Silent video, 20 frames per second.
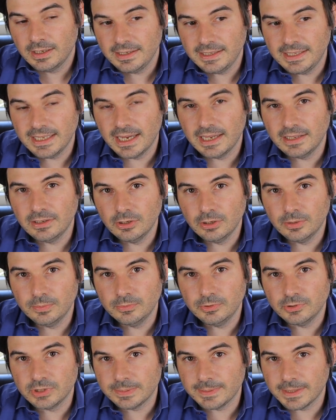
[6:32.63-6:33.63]
Il y a un
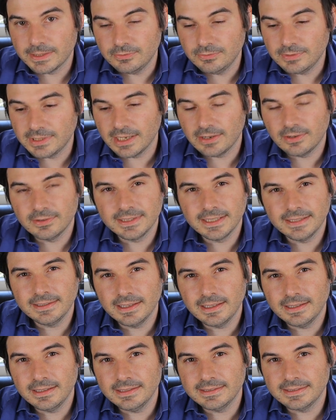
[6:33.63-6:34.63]
homme de, je sais pas, d'une quarantaine
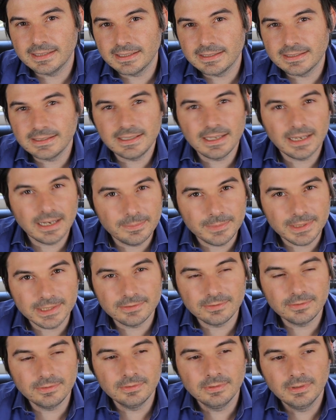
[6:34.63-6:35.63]
d'années sexy à la
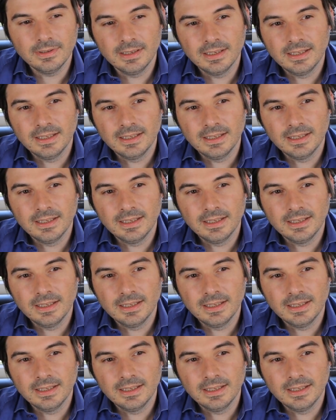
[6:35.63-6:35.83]
maison.